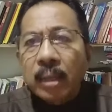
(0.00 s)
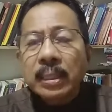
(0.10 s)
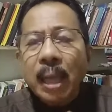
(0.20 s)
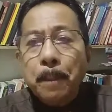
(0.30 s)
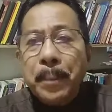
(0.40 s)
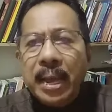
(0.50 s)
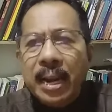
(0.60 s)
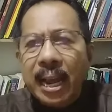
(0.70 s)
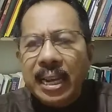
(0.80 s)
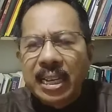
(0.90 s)

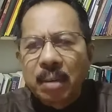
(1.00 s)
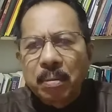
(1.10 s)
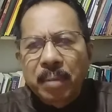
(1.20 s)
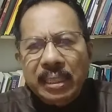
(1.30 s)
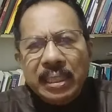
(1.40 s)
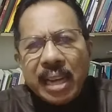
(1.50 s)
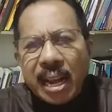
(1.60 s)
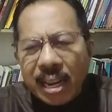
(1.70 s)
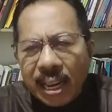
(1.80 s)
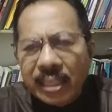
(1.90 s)
tapera ini memang
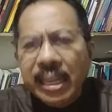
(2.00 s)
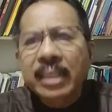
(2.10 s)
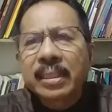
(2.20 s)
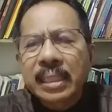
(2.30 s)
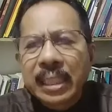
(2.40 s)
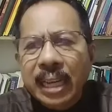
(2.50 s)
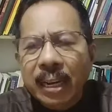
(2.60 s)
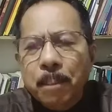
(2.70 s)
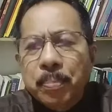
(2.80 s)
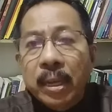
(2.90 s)
sekarang
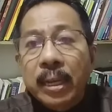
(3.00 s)
dihentikan